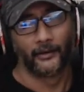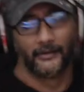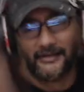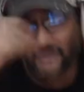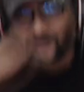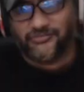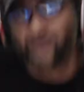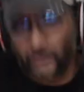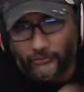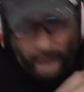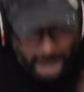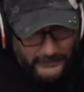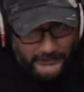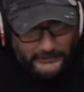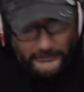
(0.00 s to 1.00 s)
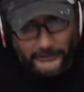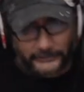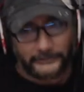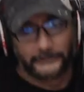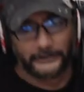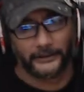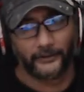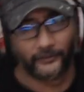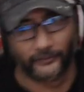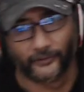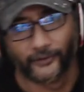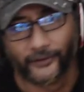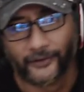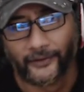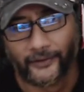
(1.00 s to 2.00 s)
gitu
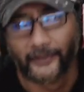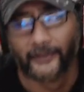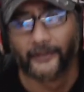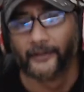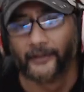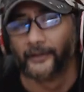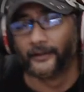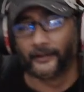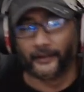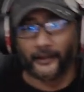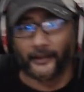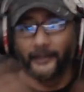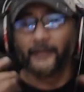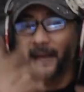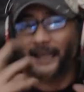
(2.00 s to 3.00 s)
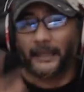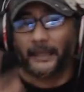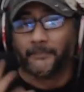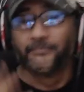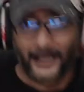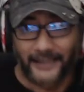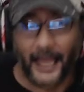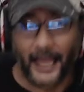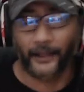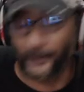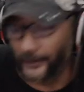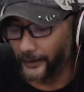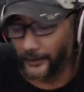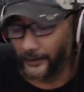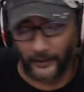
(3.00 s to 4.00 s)
ya, ini makin banyak
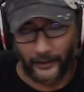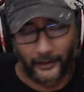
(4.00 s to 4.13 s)
nih